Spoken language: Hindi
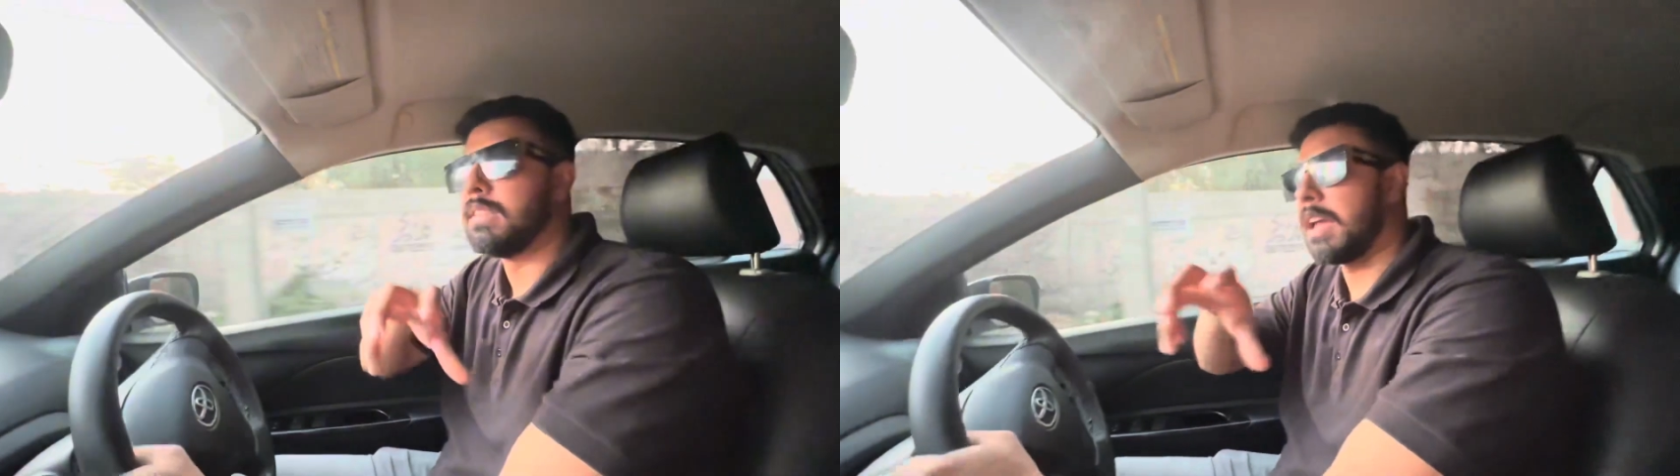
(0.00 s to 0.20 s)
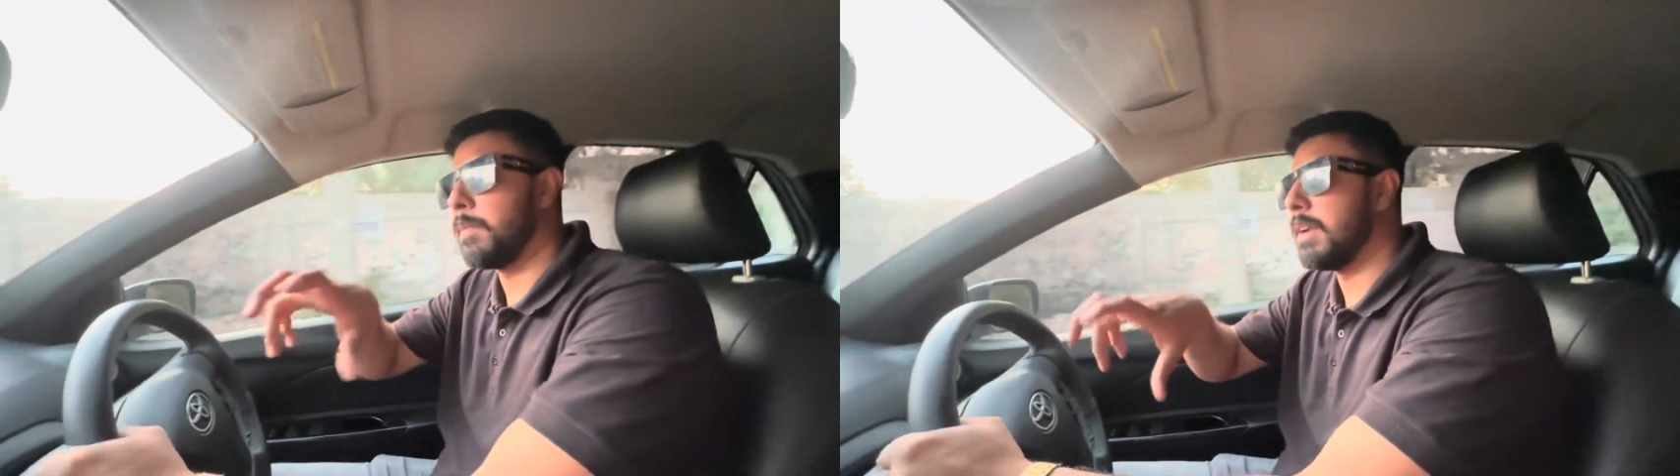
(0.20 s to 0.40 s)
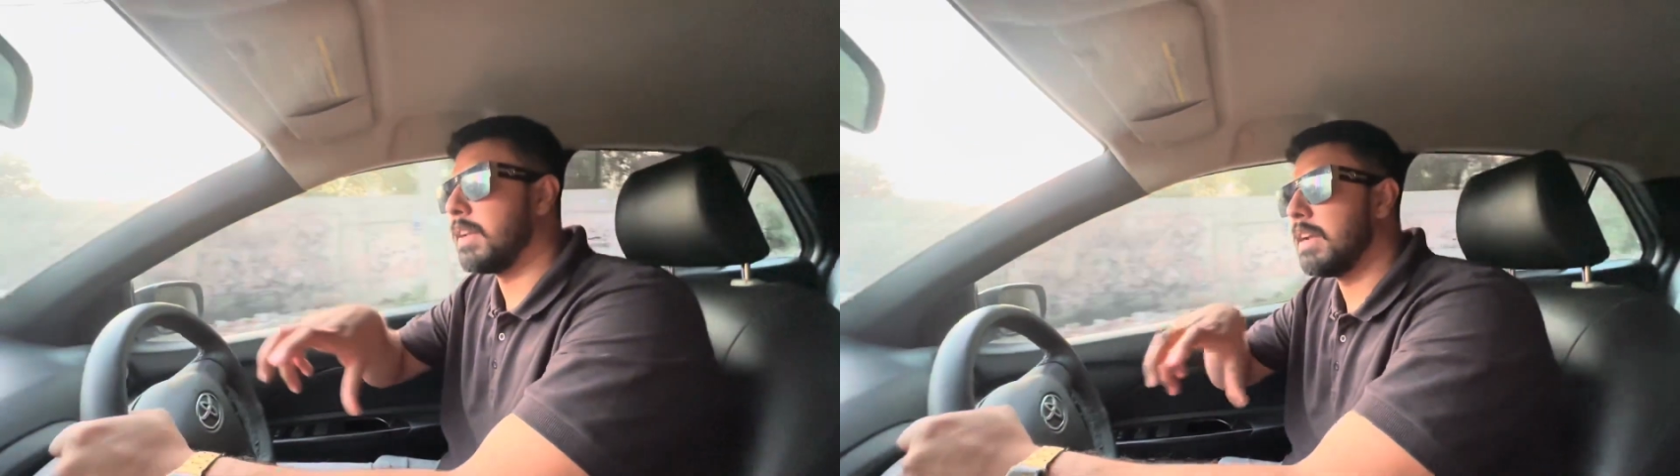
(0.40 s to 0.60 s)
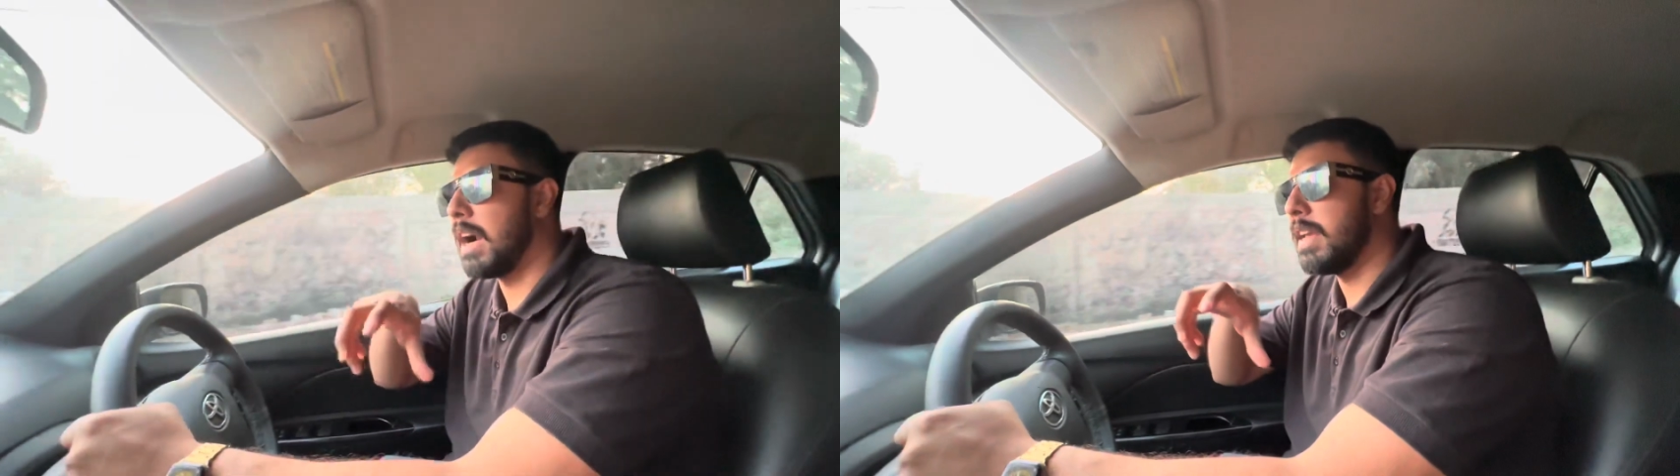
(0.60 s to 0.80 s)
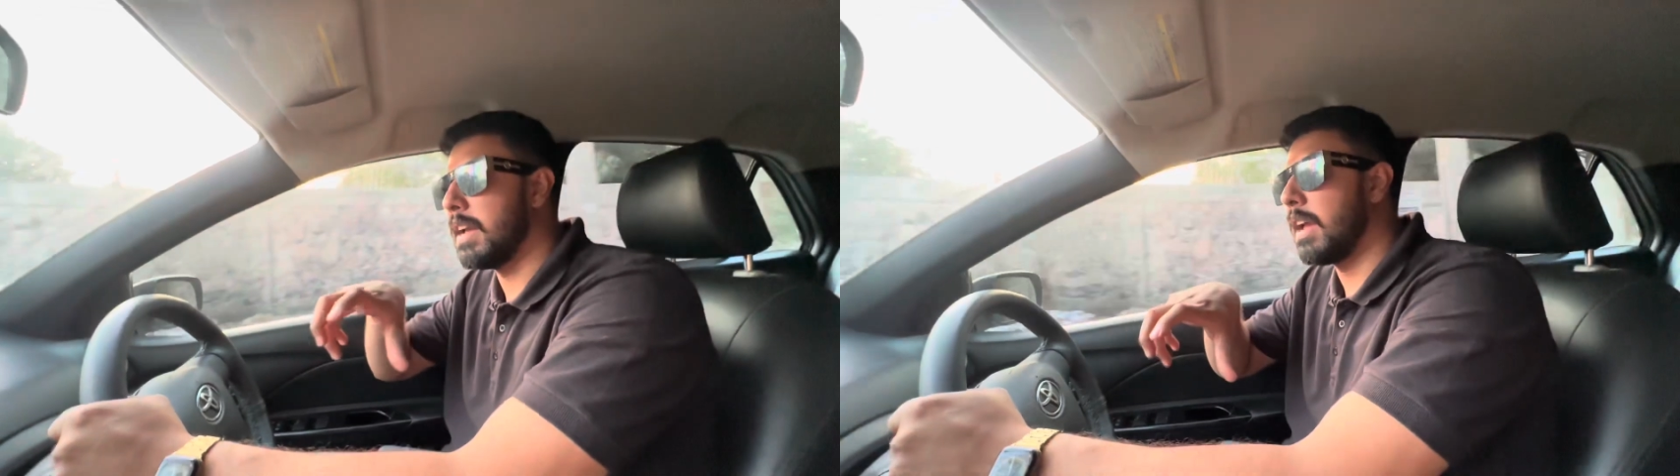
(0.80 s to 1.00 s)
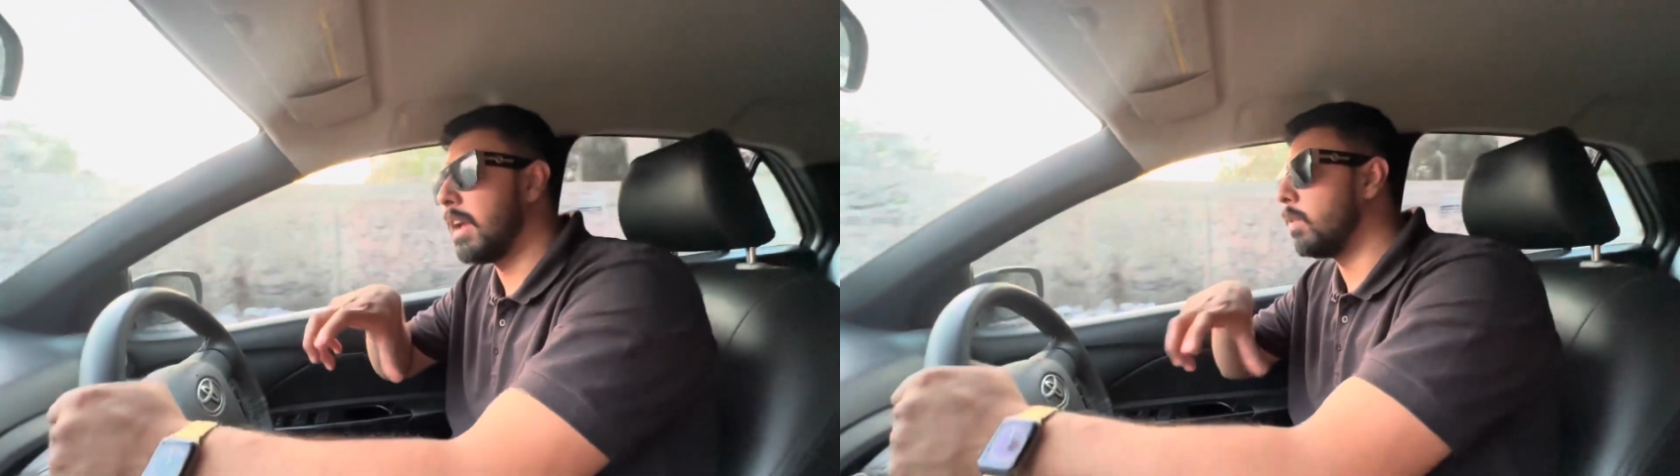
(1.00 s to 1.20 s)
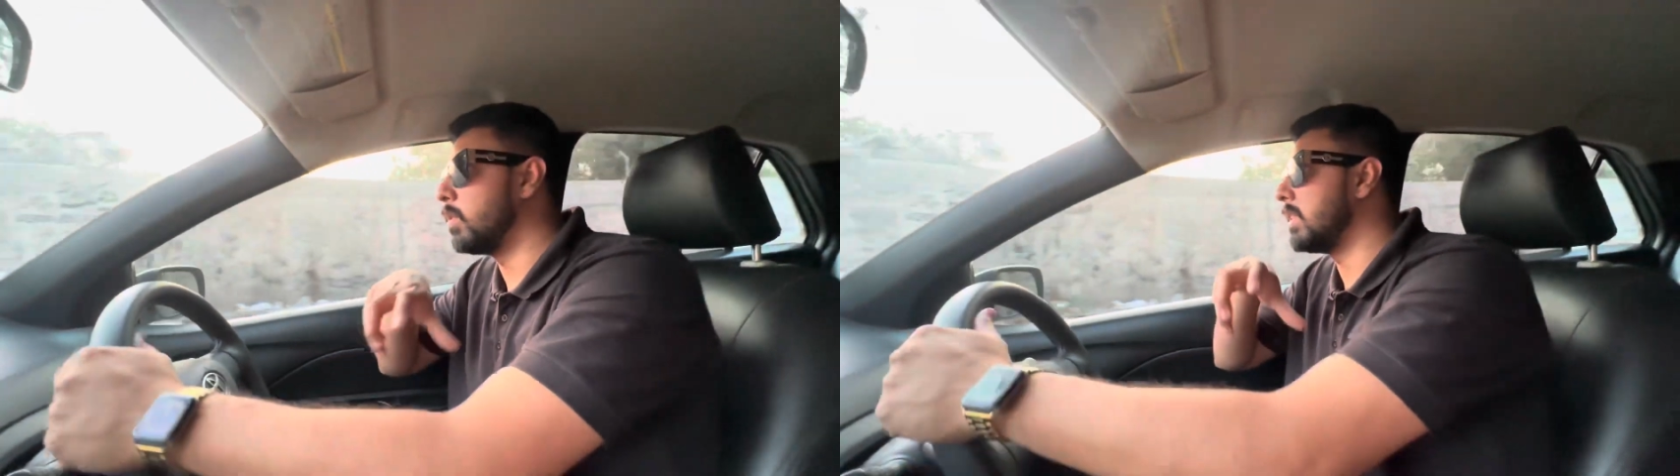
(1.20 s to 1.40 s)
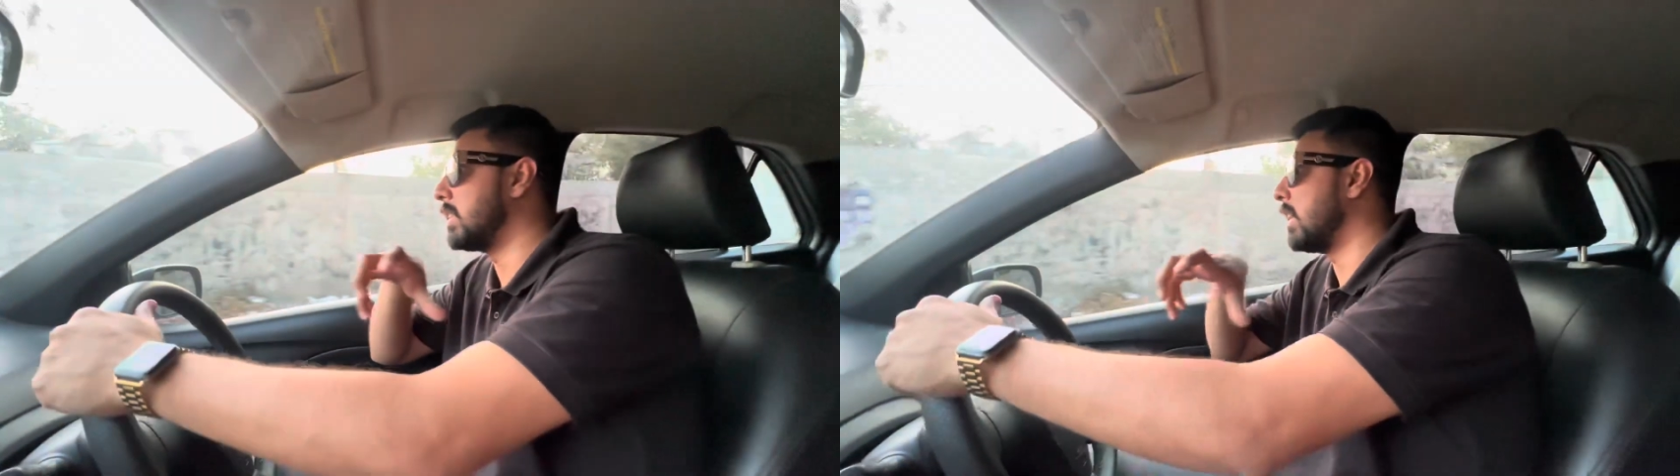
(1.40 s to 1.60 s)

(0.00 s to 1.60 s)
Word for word: साइमंड की गाड़ियाँ हैं उनके